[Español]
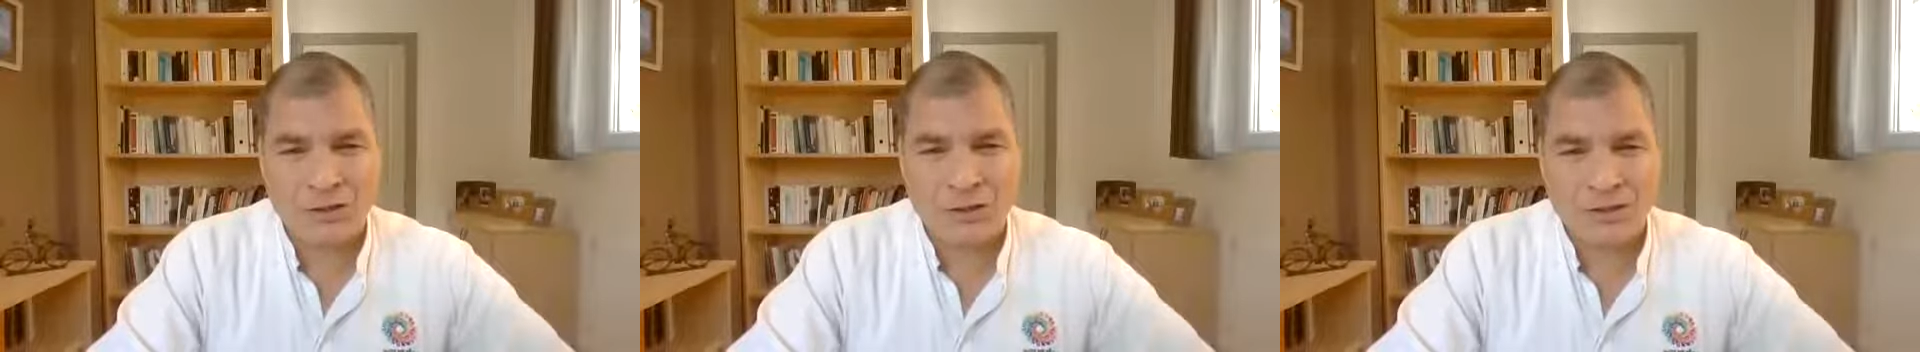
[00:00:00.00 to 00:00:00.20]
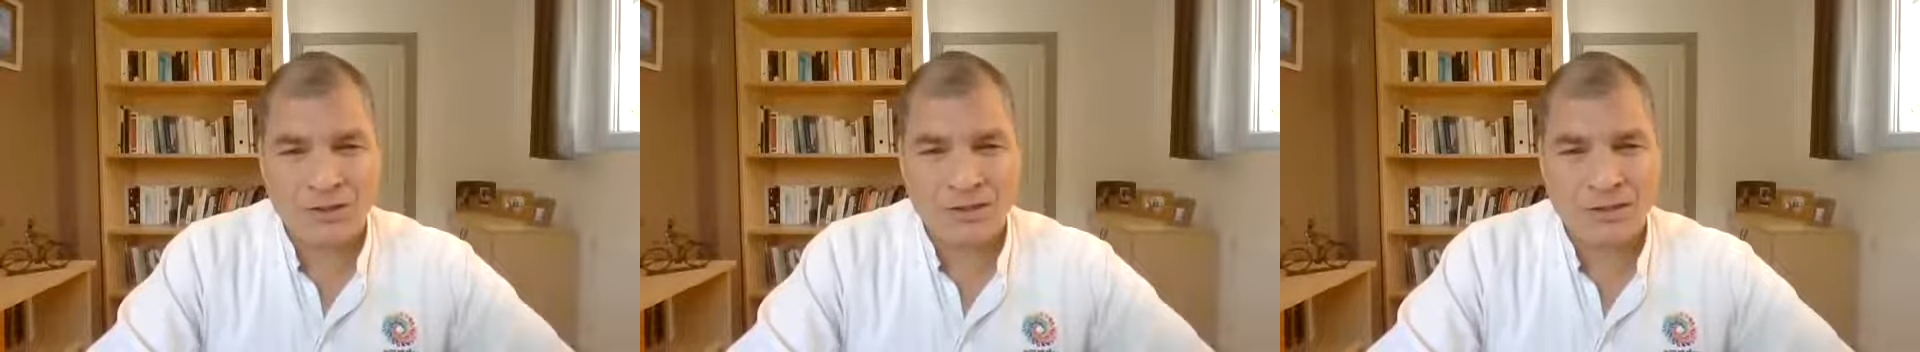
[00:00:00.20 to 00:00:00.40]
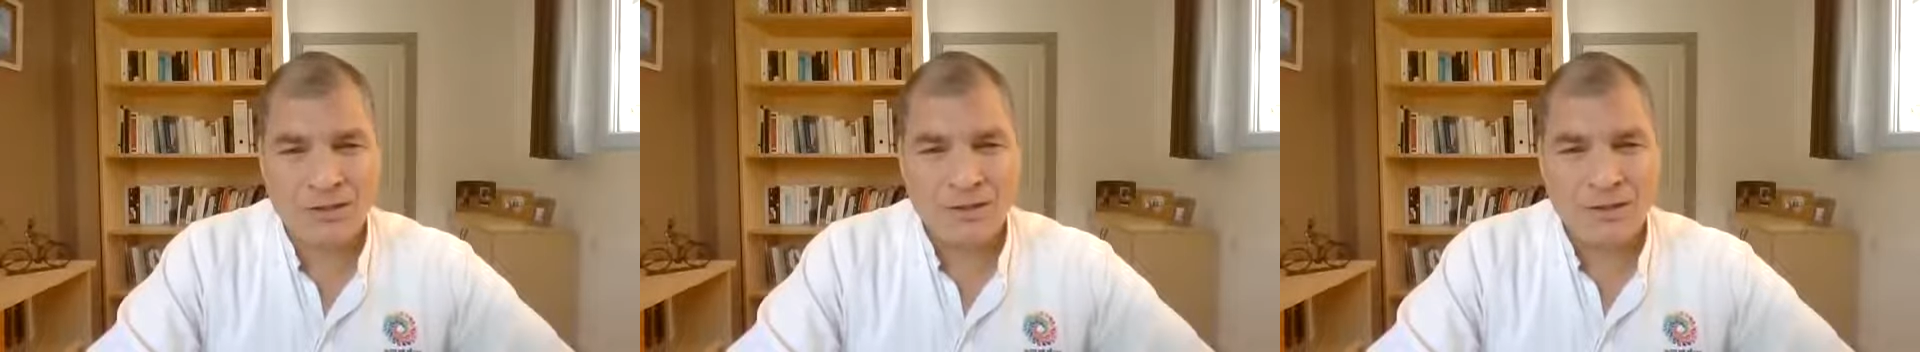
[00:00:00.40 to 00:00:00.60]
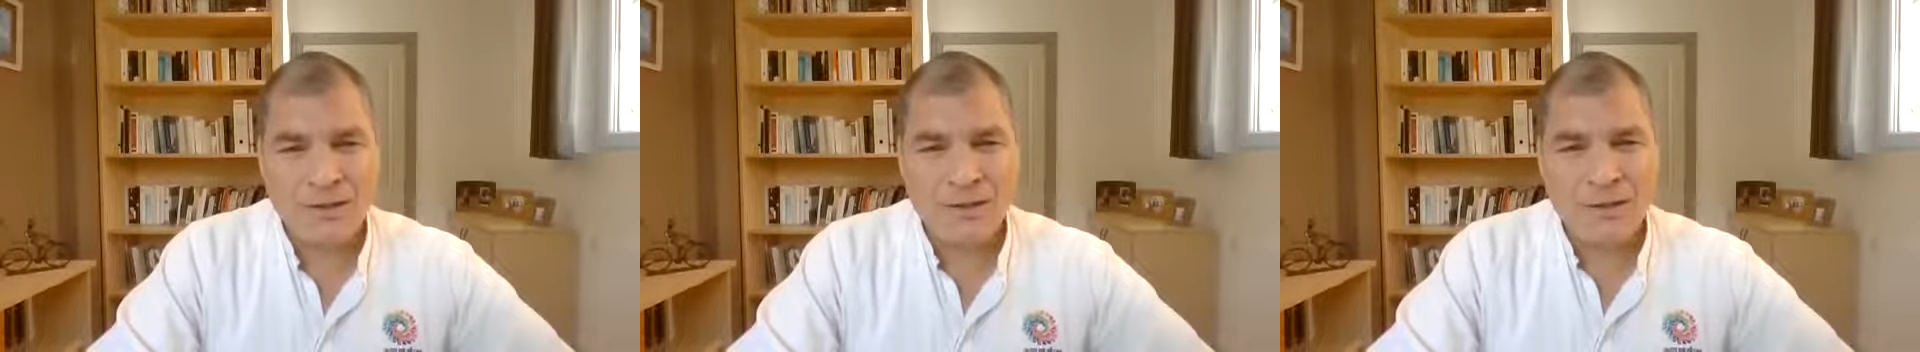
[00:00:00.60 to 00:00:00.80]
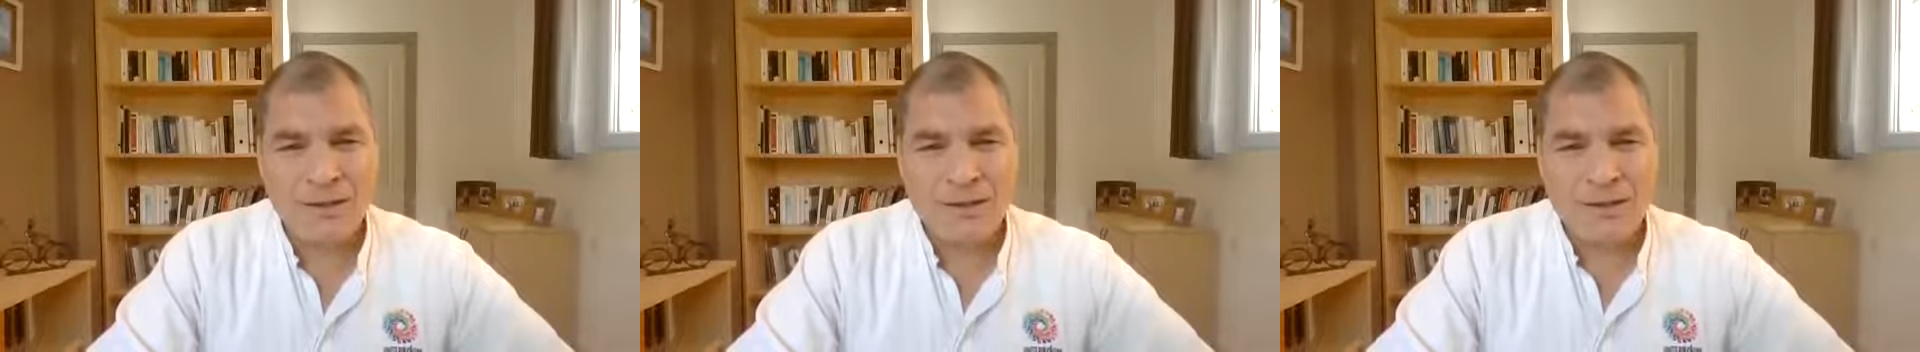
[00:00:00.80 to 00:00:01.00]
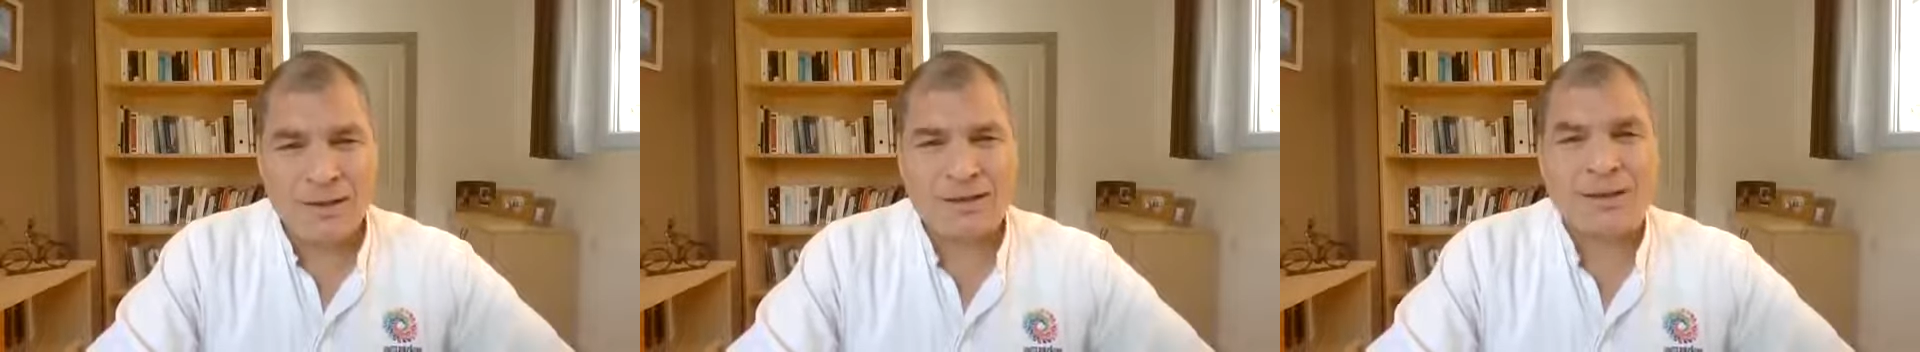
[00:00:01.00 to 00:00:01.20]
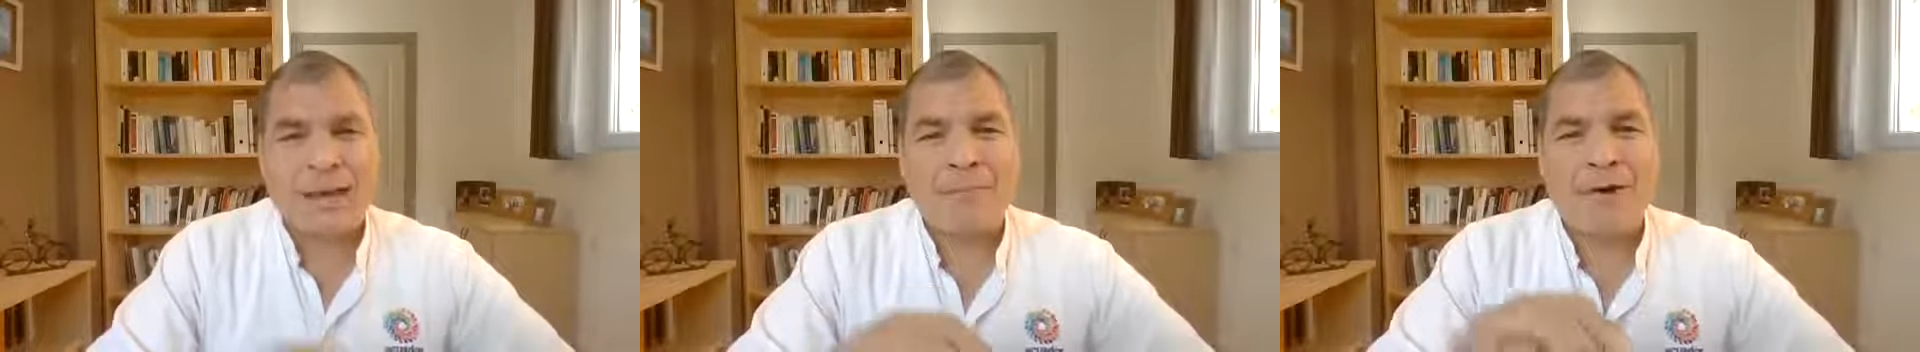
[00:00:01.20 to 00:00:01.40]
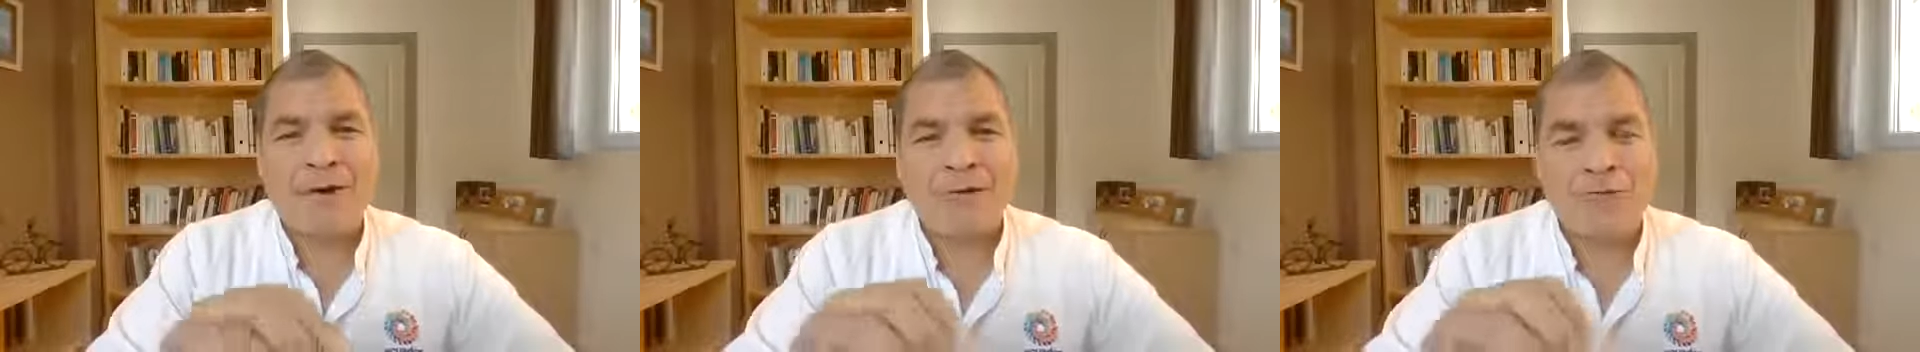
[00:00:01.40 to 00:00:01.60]
elecciones.
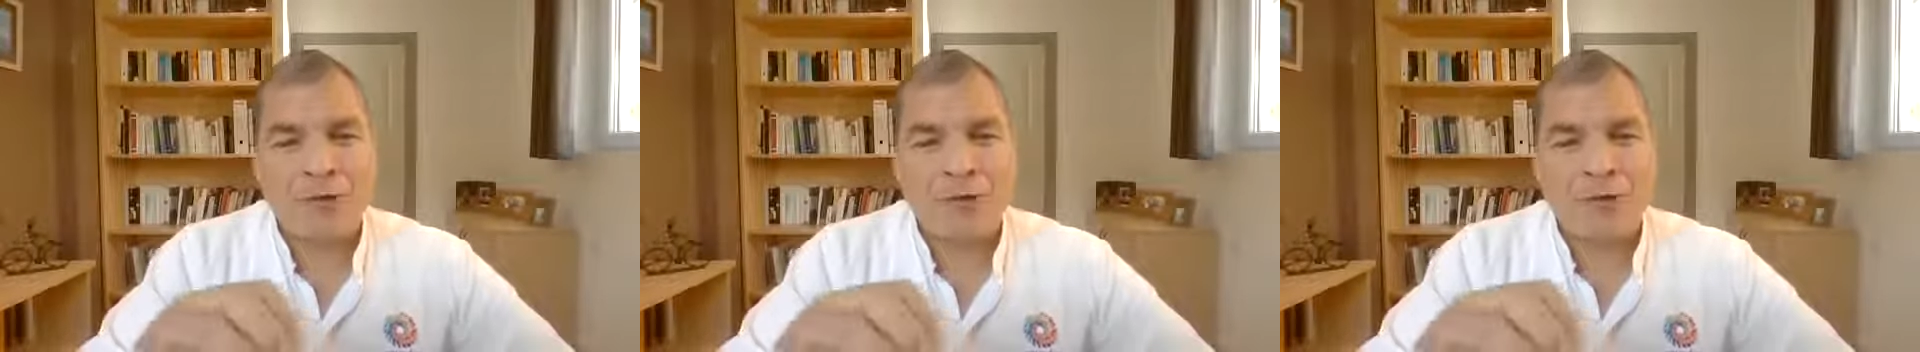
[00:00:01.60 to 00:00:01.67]
Estamos